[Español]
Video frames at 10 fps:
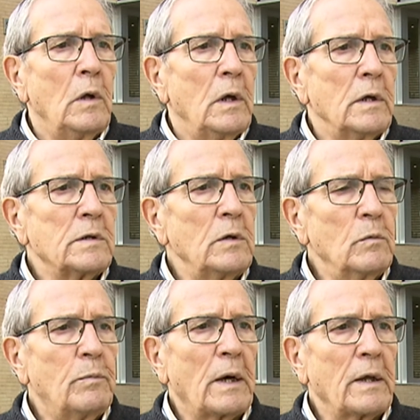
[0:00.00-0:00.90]
echen
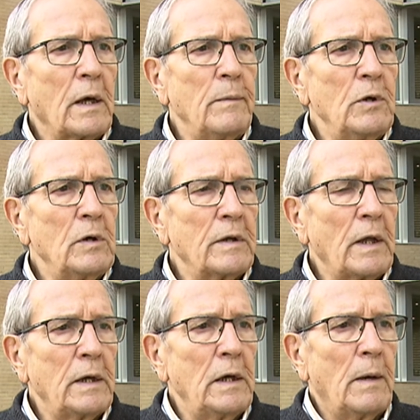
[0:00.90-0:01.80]
un par de camiones de
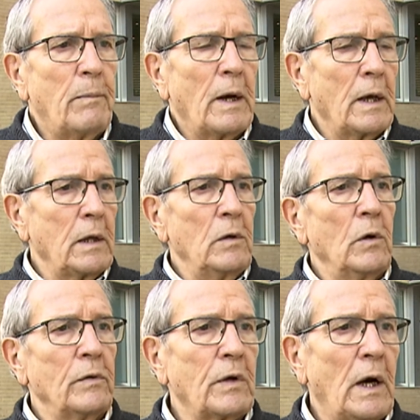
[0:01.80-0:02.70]
arena para que no
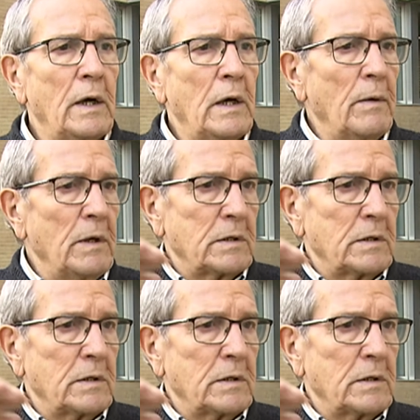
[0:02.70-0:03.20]
entren las naves,